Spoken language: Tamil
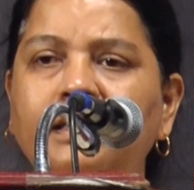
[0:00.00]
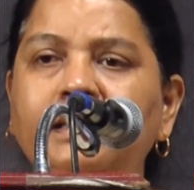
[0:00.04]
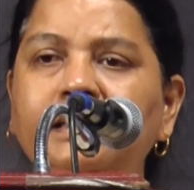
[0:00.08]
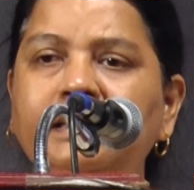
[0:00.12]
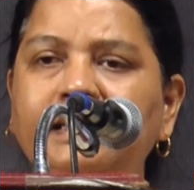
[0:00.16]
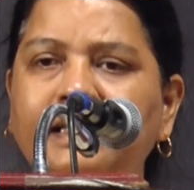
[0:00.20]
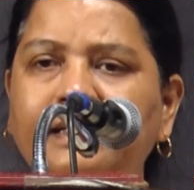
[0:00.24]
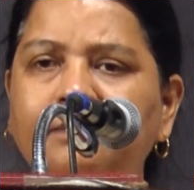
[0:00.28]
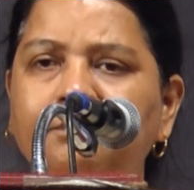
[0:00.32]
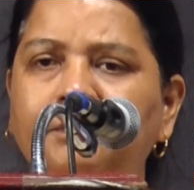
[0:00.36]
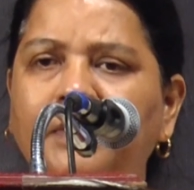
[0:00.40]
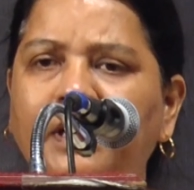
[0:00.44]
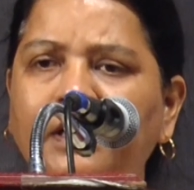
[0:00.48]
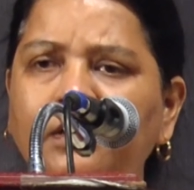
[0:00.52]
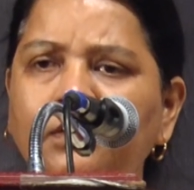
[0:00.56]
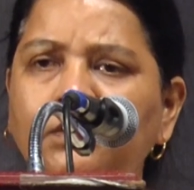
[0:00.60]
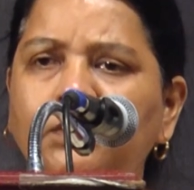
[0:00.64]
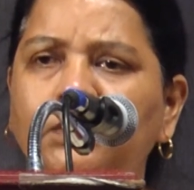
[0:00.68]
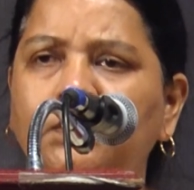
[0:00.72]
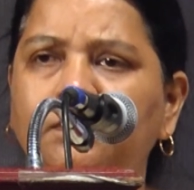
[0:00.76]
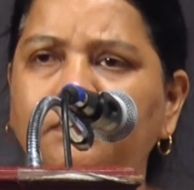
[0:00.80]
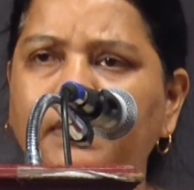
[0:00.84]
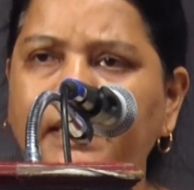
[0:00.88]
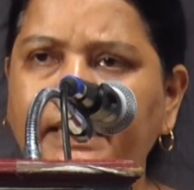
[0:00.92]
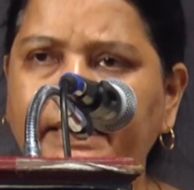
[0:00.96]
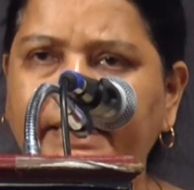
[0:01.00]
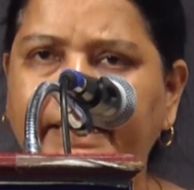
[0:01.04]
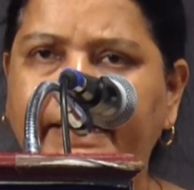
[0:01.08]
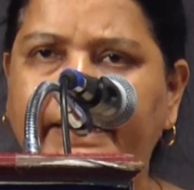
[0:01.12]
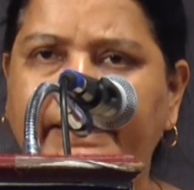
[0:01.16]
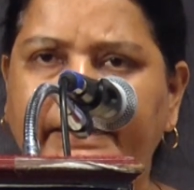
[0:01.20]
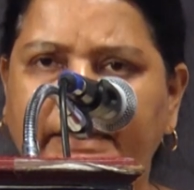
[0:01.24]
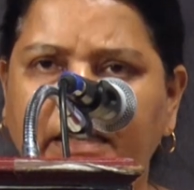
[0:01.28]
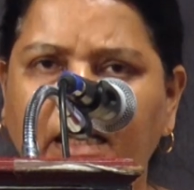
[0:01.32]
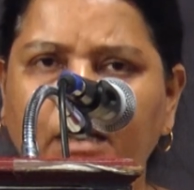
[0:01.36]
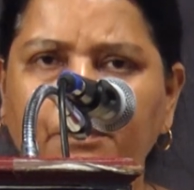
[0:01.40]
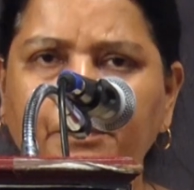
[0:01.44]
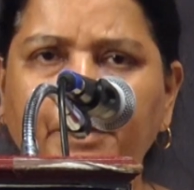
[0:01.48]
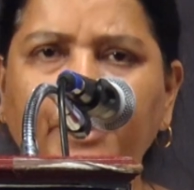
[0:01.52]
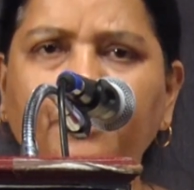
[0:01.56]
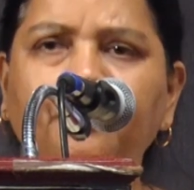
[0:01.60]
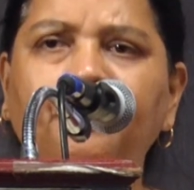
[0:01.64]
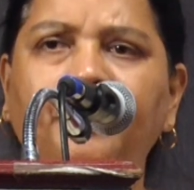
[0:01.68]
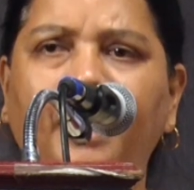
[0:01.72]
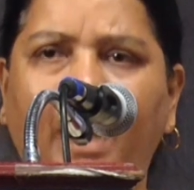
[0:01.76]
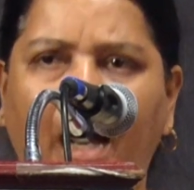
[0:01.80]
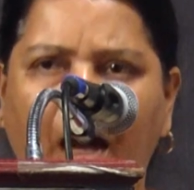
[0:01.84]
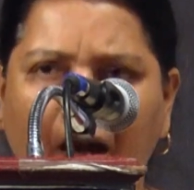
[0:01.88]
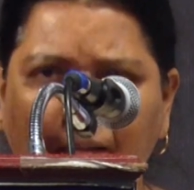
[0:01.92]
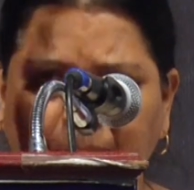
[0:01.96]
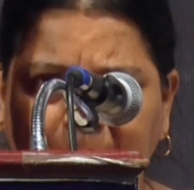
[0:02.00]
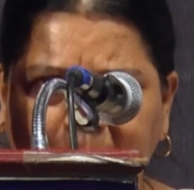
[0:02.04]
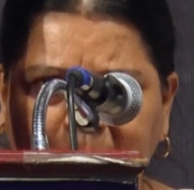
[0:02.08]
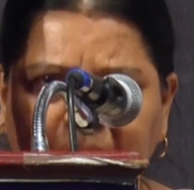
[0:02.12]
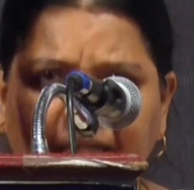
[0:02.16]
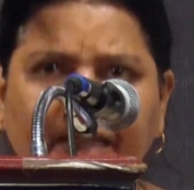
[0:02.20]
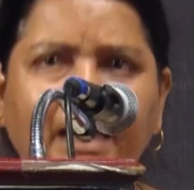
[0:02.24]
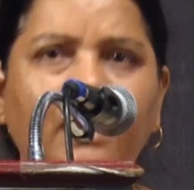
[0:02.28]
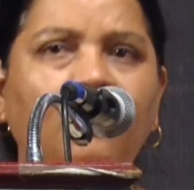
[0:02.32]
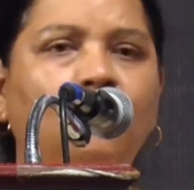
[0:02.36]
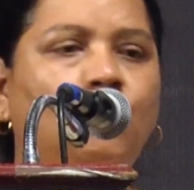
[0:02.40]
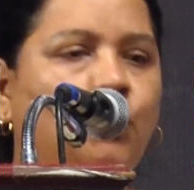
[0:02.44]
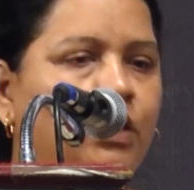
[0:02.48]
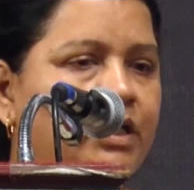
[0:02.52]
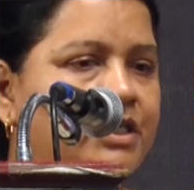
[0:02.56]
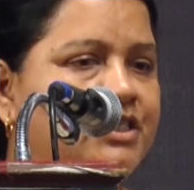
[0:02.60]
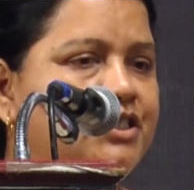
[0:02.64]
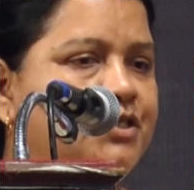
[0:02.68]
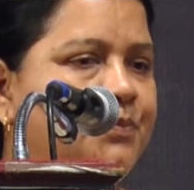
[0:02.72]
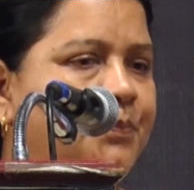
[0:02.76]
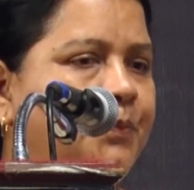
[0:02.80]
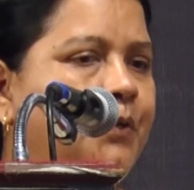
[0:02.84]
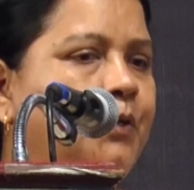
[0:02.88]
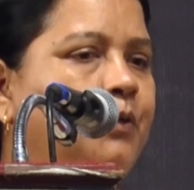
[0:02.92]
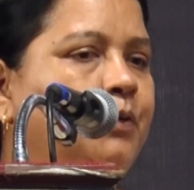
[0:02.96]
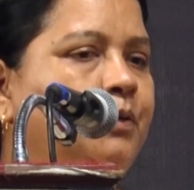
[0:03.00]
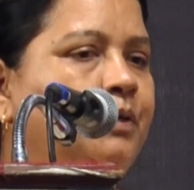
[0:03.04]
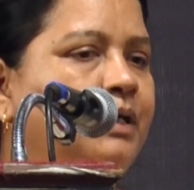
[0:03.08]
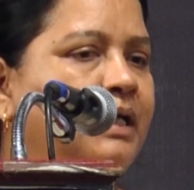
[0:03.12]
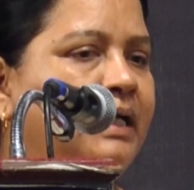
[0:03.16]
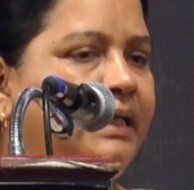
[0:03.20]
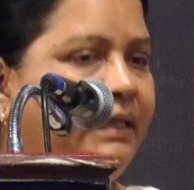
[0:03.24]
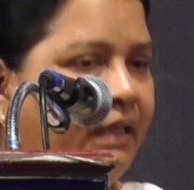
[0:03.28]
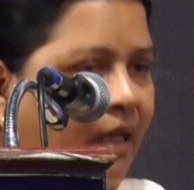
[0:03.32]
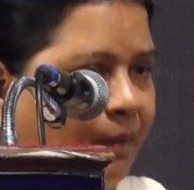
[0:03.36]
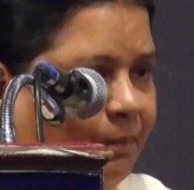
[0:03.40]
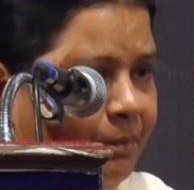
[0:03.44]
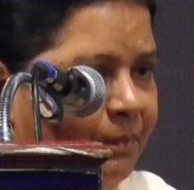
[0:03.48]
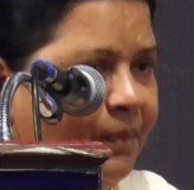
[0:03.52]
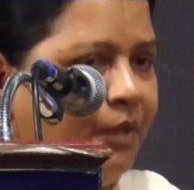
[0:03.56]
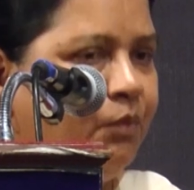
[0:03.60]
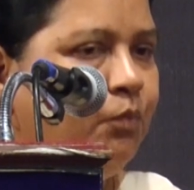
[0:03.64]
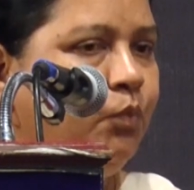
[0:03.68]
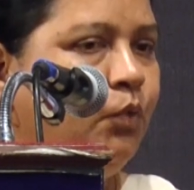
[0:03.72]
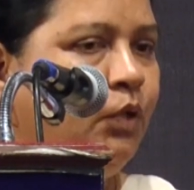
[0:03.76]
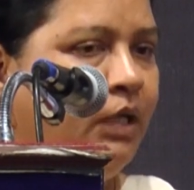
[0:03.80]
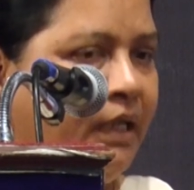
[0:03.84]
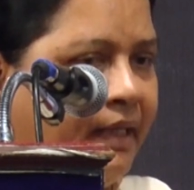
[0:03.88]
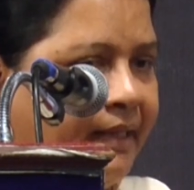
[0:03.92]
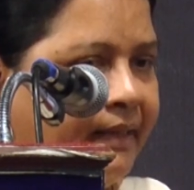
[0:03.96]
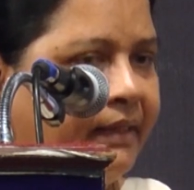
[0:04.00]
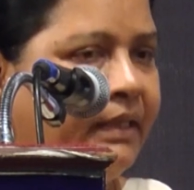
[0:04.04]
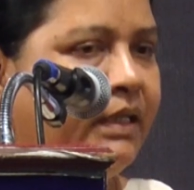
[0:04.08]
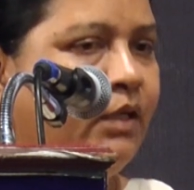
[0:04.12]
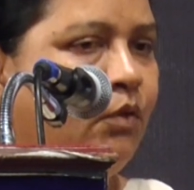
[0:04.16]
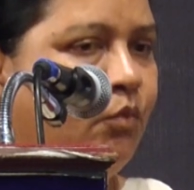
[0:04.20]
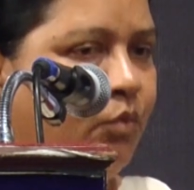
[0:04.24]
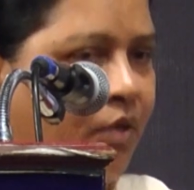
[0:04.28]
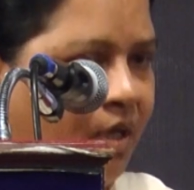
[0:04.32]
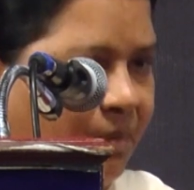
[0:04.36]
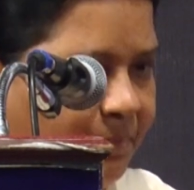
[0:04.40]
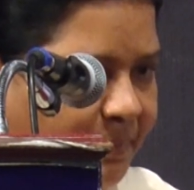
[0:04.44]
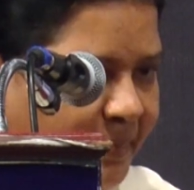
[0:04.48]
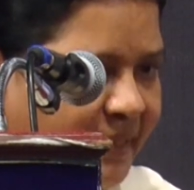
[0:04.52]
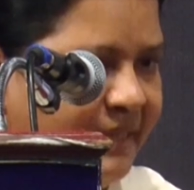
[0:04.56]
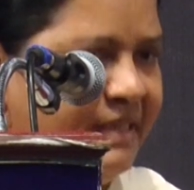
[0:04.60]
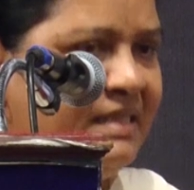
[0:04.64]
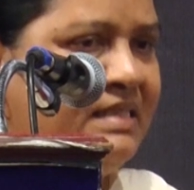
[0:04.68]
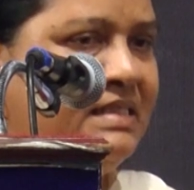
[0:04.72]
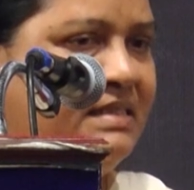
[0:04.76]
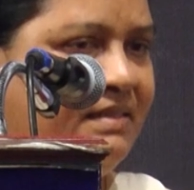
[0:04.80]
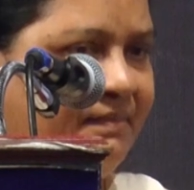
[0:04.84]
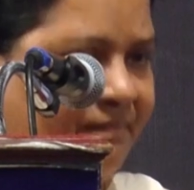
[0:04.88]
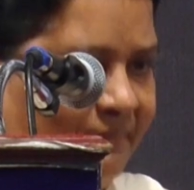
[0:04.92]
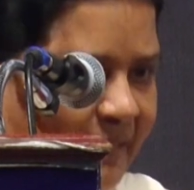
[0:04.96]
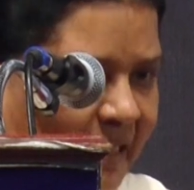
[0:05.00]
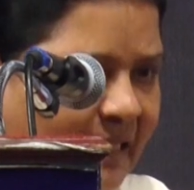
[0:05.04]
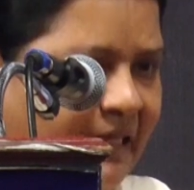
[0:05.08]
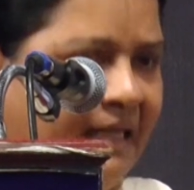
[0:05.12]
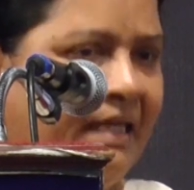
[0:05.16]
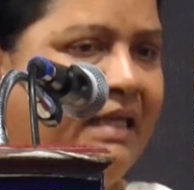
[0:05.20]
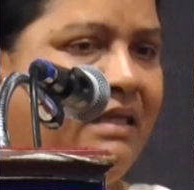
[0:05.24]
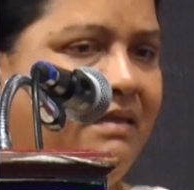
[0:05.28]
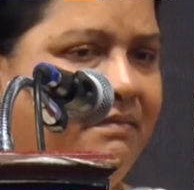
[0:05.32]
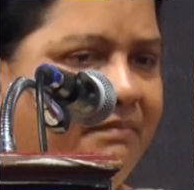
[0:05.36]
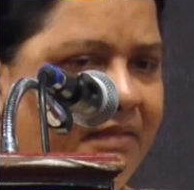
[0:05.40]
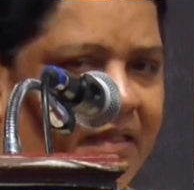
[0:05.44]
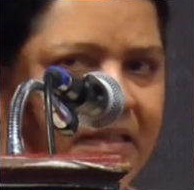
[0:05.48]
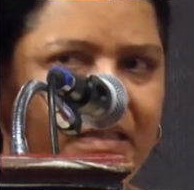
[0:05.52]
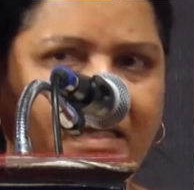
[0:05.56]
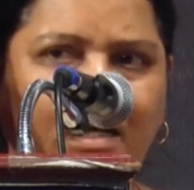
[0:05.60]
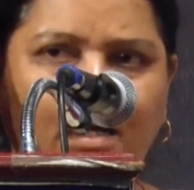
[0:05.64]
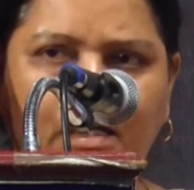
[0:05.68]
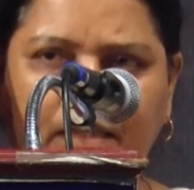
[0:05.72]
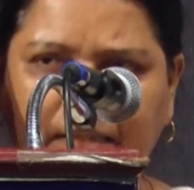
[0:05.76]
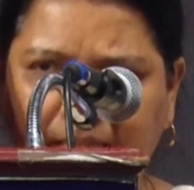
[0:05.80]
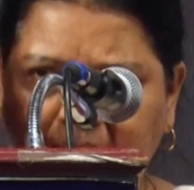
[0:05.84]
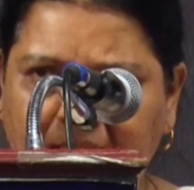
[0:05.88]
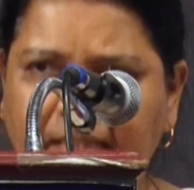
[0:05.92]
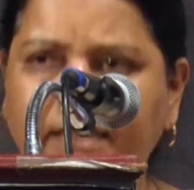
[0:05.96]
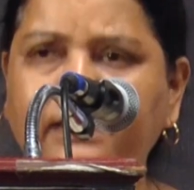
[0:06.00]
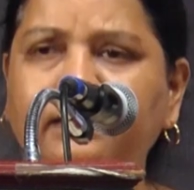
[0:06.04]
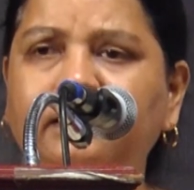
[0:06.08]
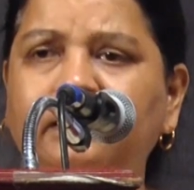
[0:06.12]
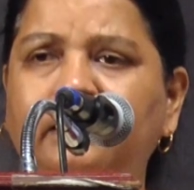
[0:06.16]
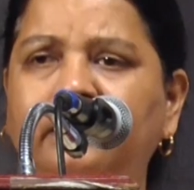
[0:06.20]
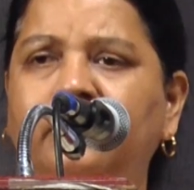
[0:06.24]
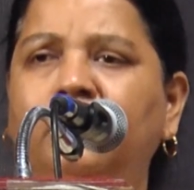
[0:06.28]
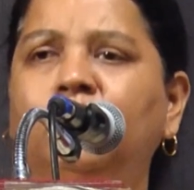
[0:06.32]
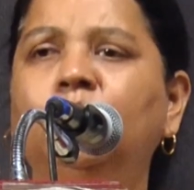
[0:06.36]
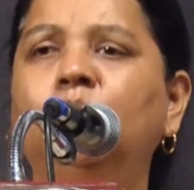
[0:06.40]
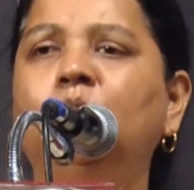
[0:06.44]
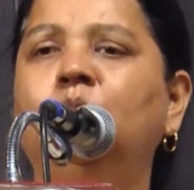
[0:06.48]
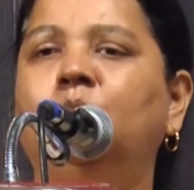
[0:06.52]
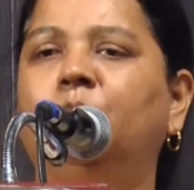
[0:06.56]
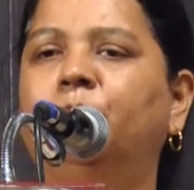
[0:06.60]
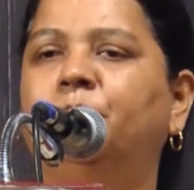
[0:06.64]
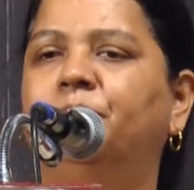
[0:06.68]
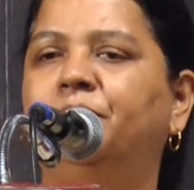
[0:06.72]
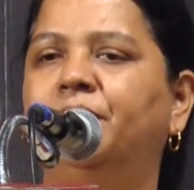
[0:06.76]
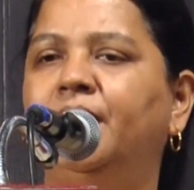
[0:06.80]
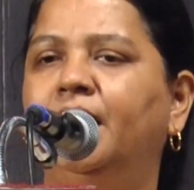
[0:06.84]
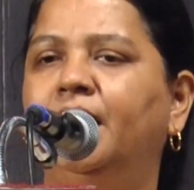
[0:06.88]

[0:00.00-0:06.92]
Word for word: இந்த மருத்துவ கட்டமைப்பு அப்படியே உடஞ்சு போகுங்க நம்ம ஊரில் இருக்கவங்க படித்து வேலைக்கு வந்தால் தான் இது இருக்கும்